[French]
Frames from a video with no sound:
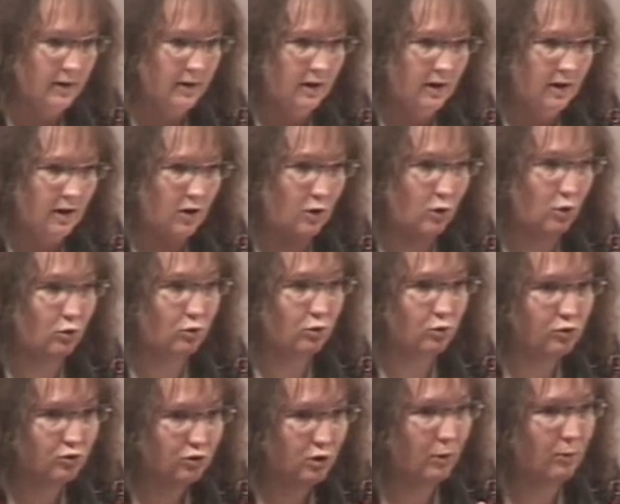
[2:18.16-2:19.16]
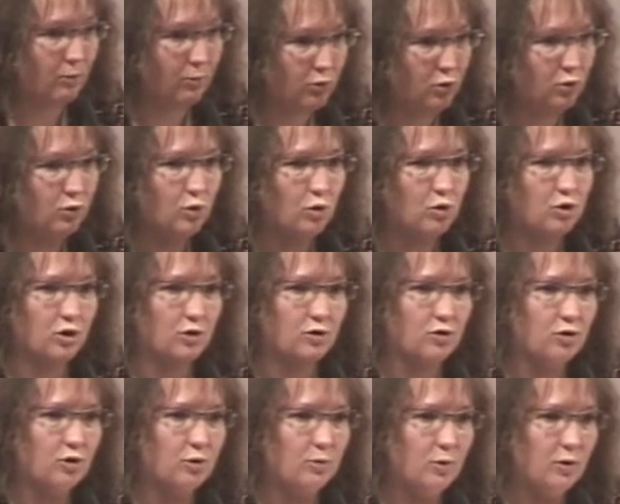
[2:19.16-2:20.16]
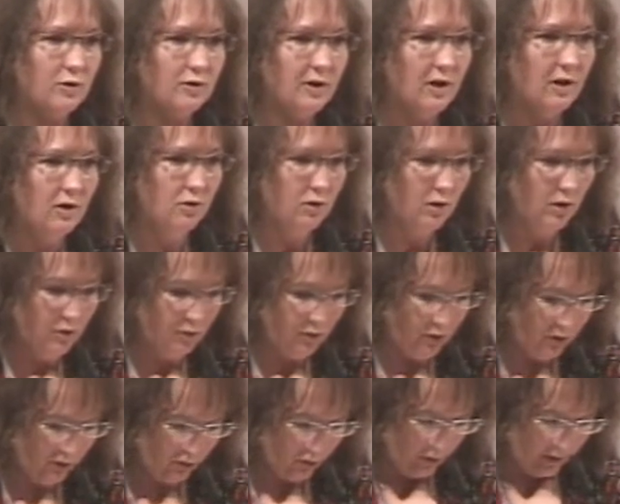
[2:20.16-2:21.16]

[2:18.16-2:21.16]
Euh, nous sommes plutôt chanceux pour ça en, France ou en